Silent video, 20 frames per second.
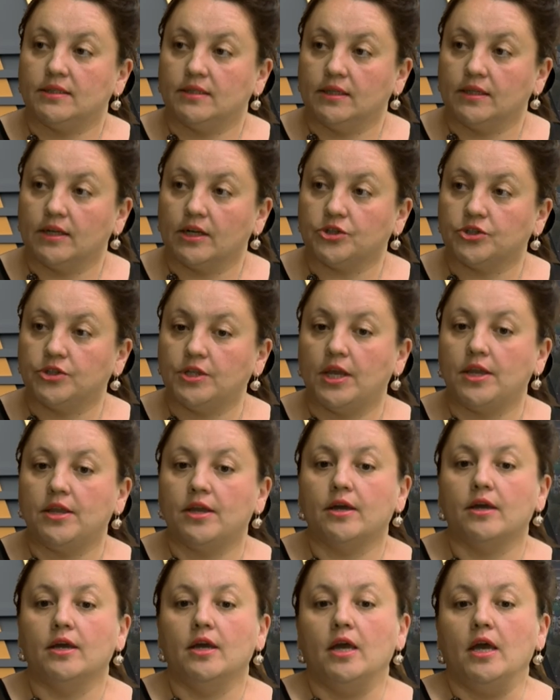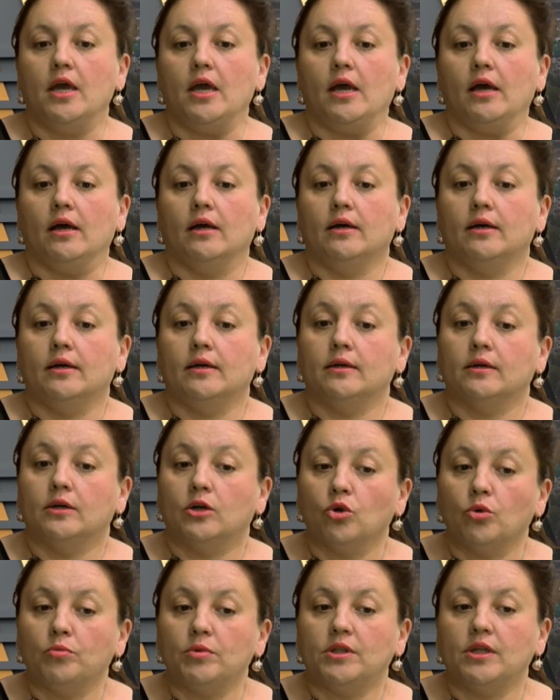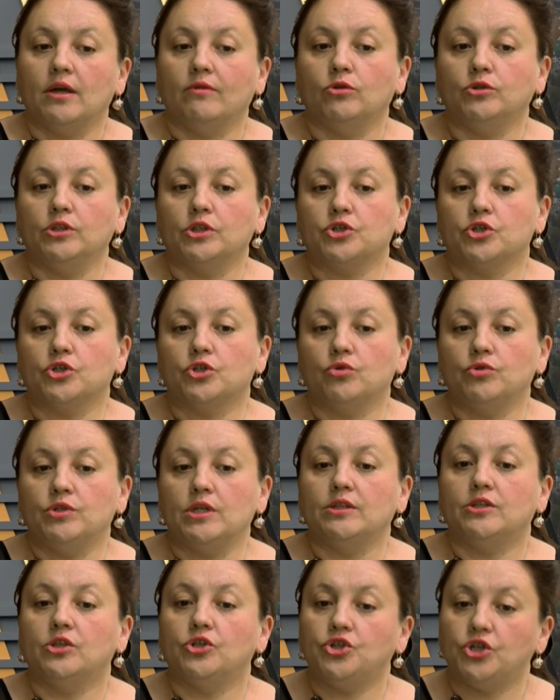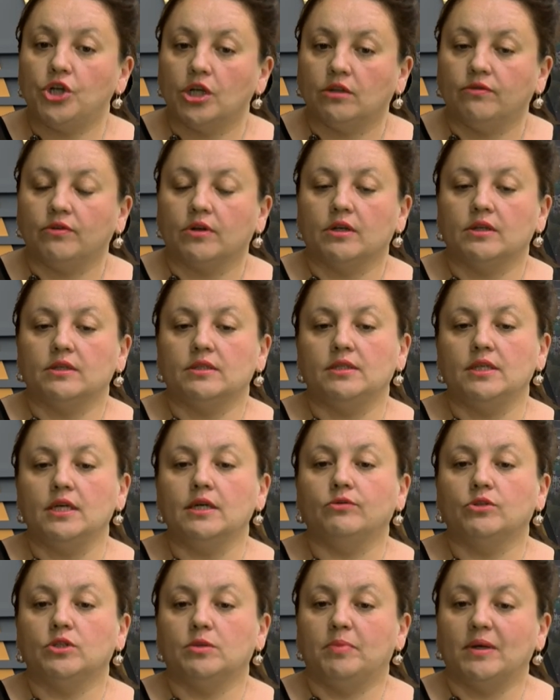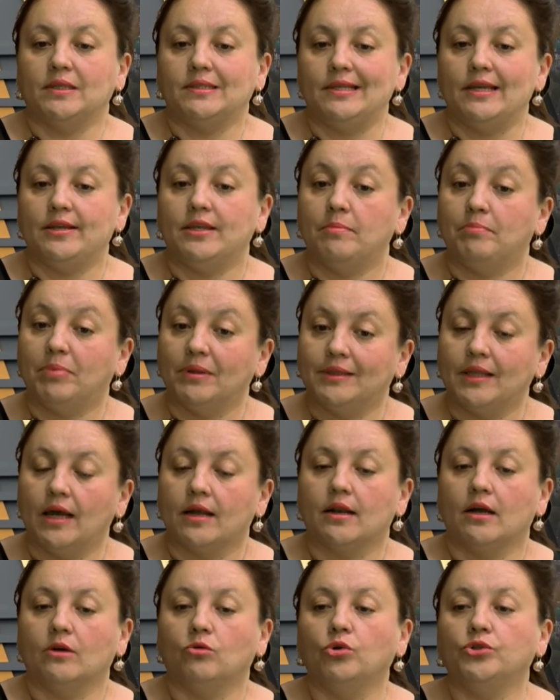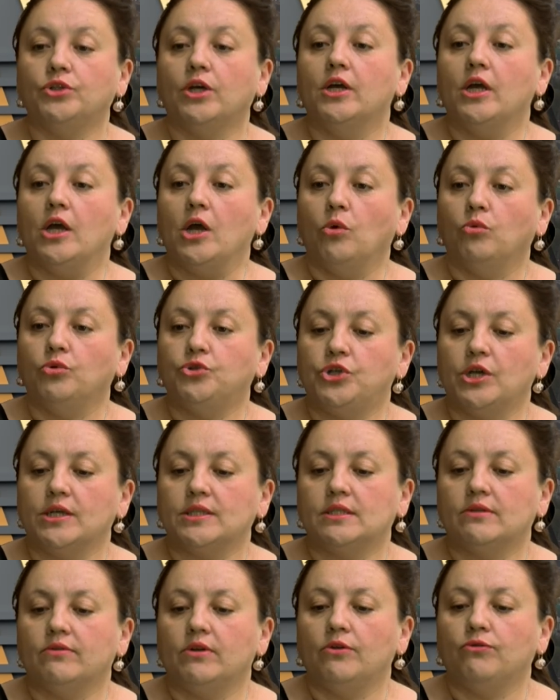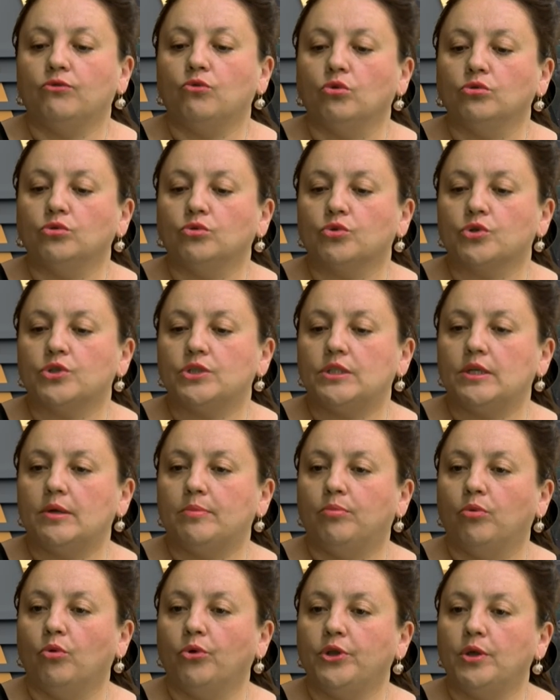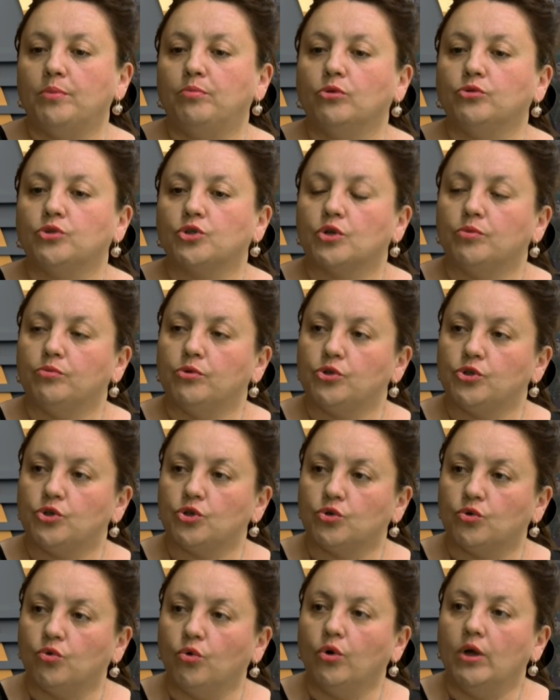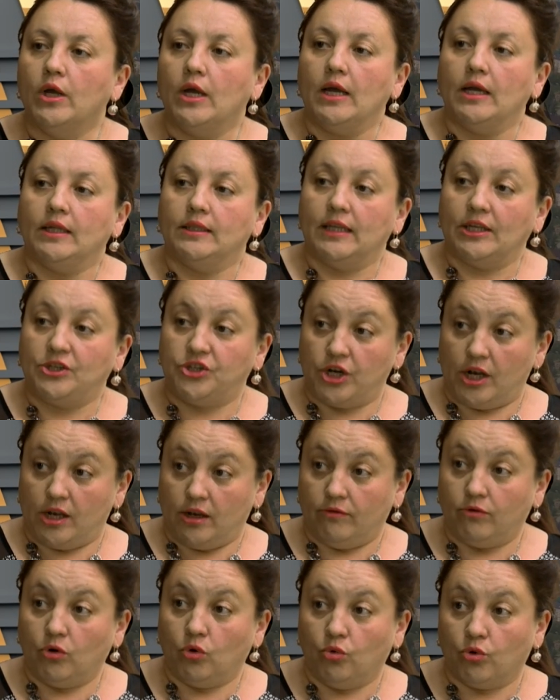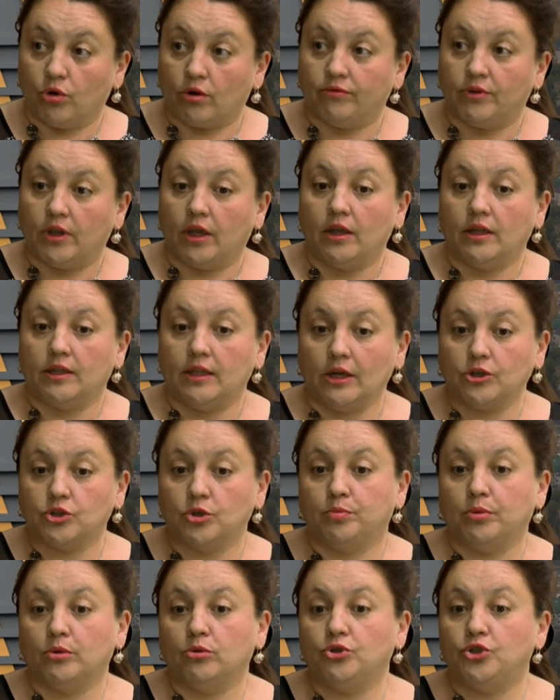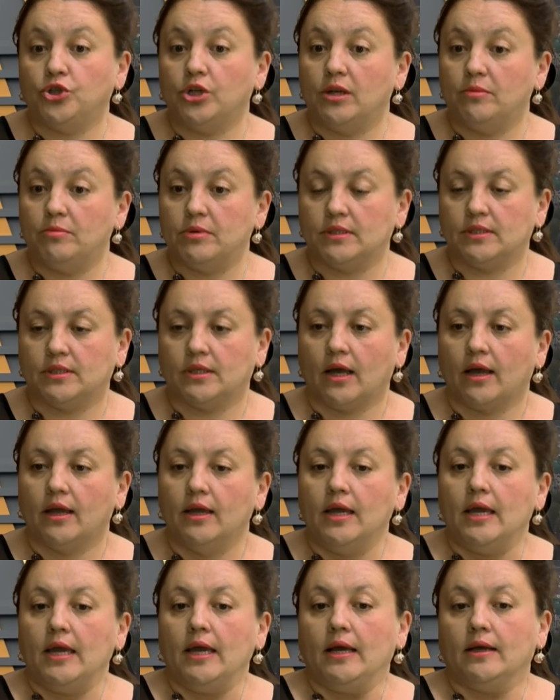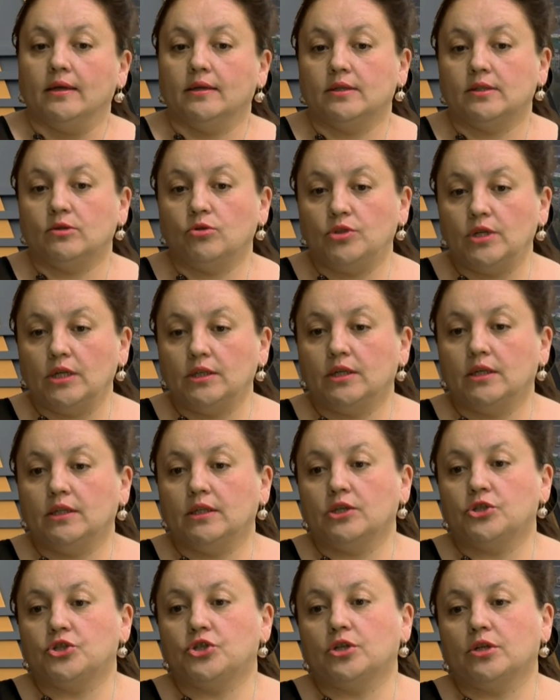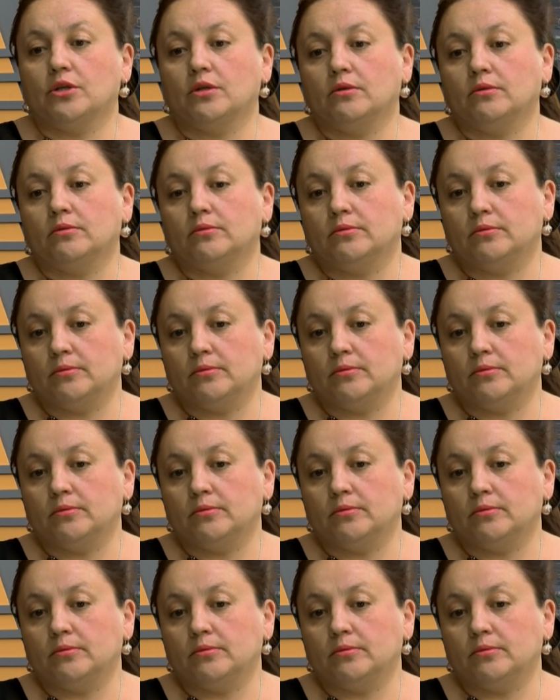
награждение. А, кроме того, наши студенты, четверо из них за последние полтора года участвовали в конкурсе по японскому языку начального уровня и также получили места. А, студентка наша,